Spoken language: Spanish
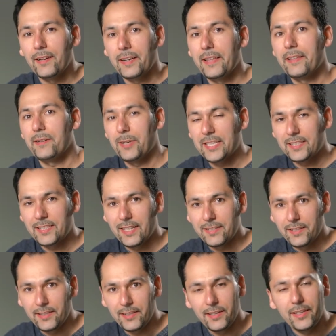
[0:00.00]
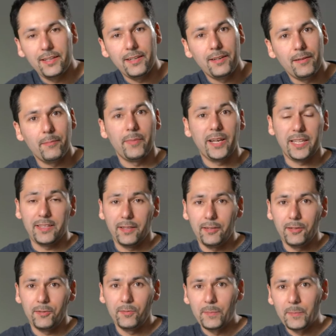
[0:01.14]
radar backscattering en
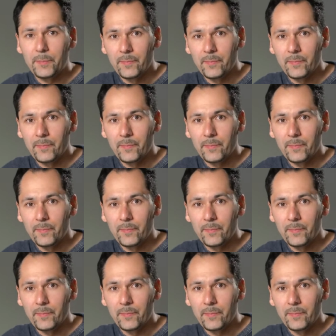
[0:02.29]
vegetación